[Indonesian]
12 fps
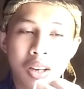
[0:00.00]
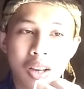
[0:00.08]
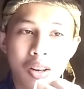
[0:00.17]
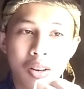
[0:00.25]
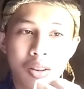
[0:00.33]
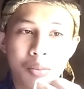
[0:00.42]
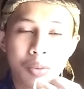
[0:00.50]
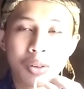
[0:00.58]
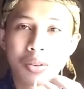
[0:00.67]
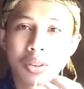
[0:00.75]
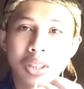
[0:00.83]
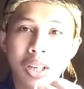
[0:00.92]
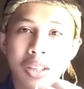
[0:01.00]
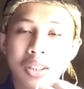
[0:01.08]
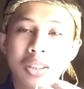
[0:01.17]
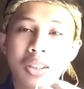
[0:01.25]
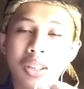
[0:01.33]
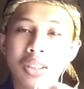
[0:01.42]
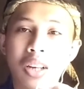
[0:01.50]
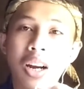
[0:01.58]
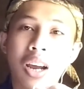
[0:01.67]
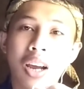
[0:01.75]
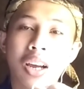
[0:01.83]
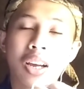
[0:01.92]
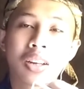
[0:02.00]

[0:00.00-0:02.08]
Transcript: kalau menurut saya sih terserah